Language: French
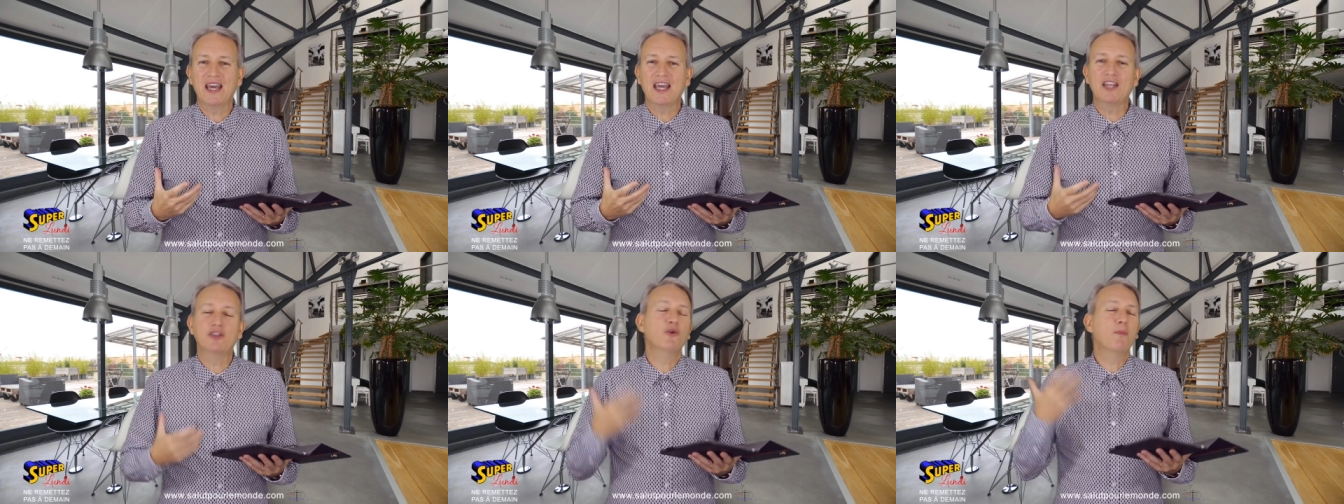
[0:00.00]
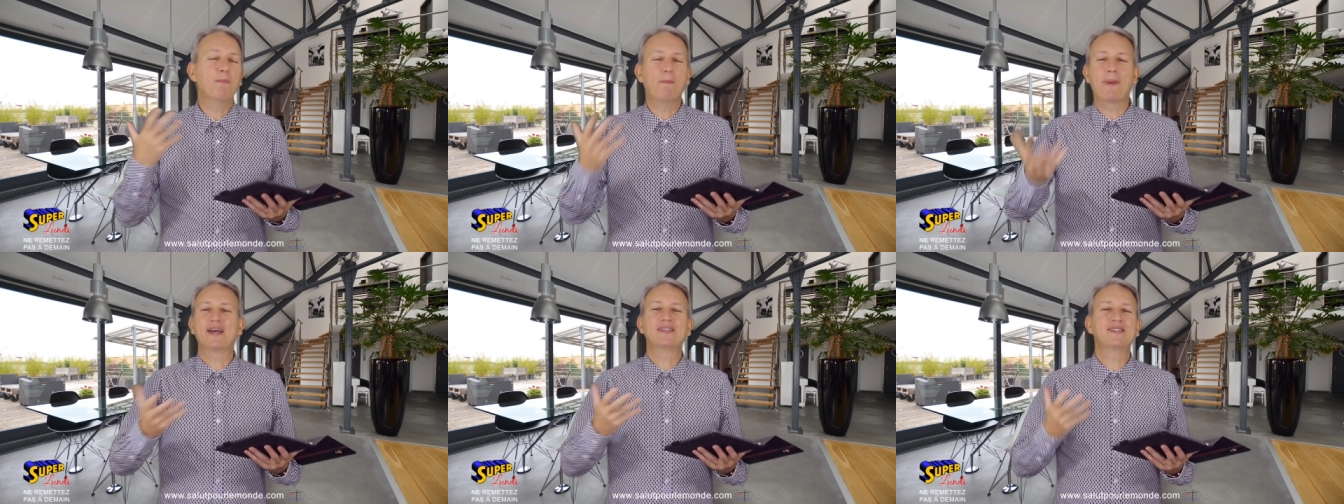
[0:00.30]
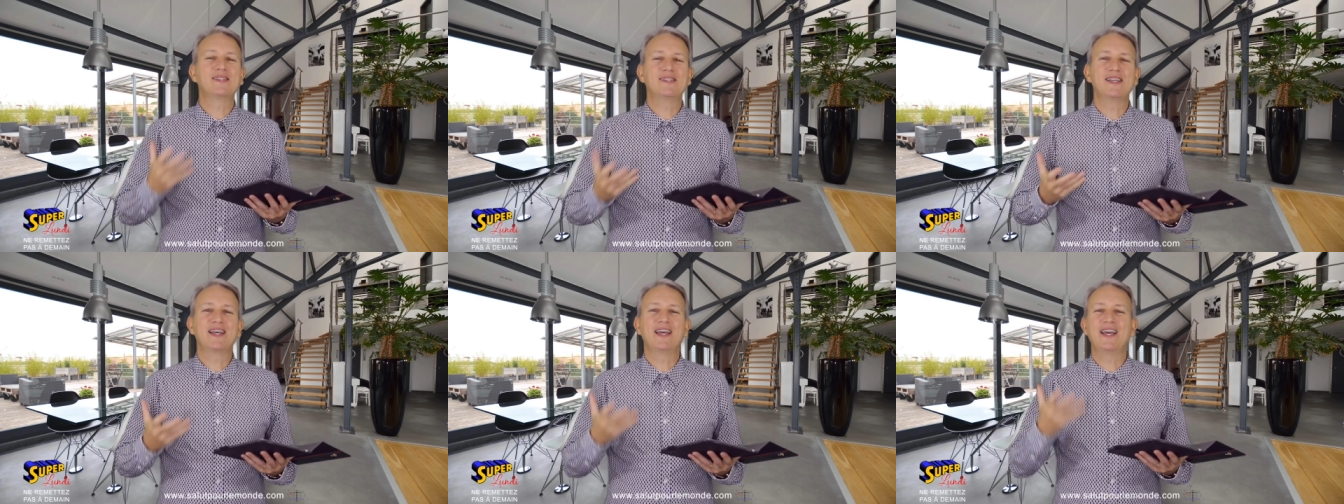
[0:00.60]
et de
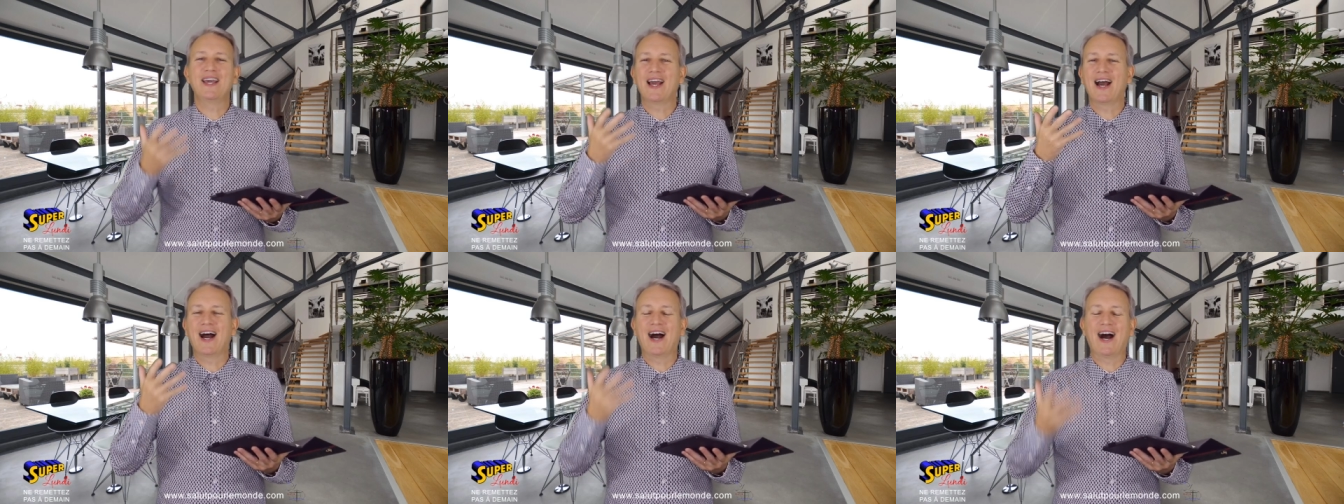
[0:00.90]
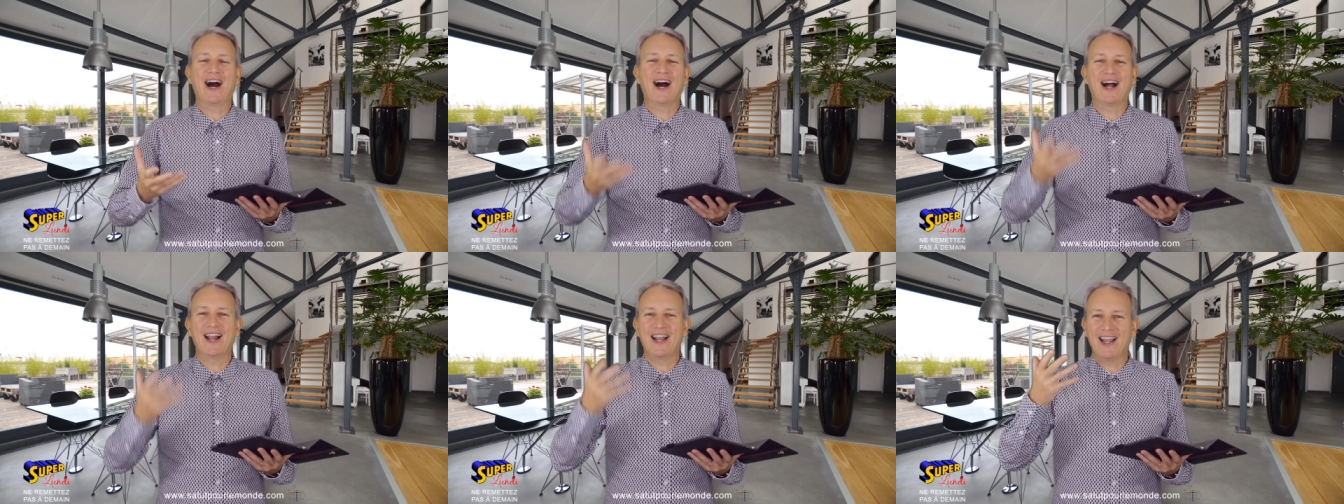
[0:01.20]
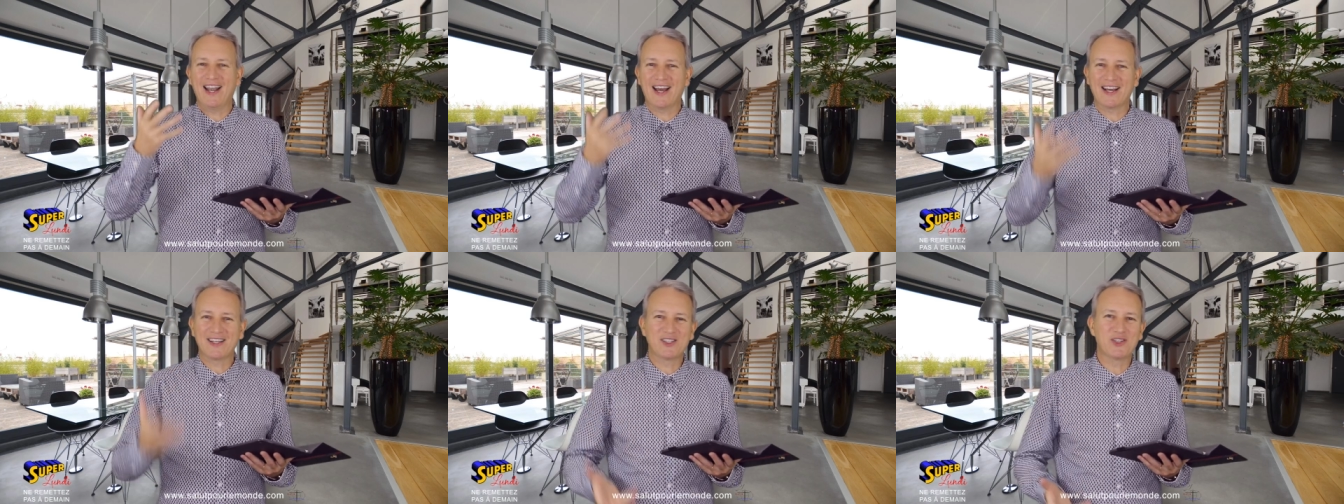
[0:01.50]
passer à
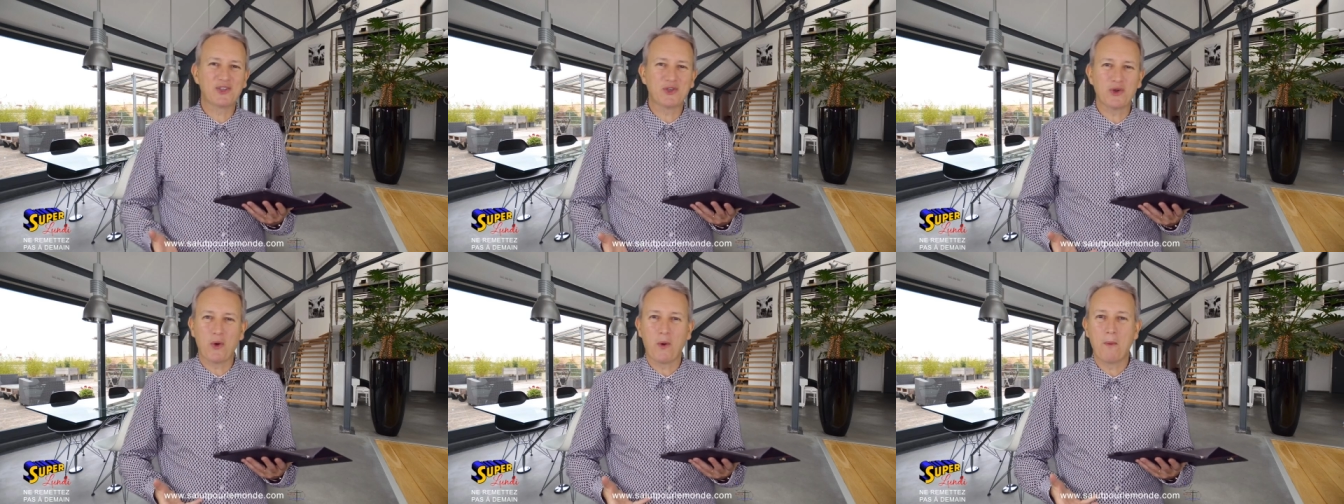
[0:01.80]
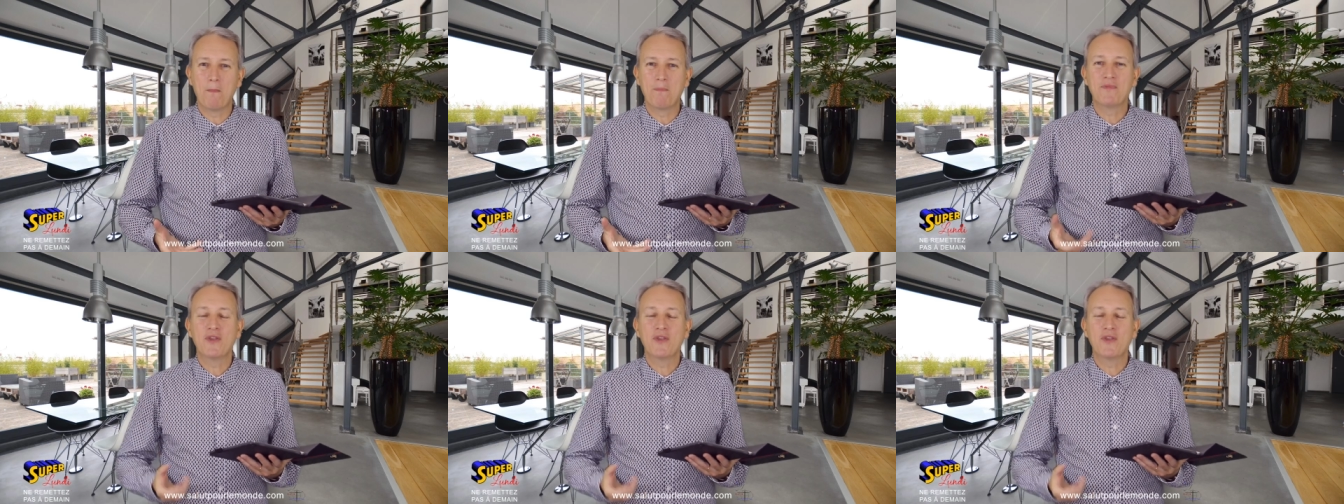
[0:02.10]
l'action.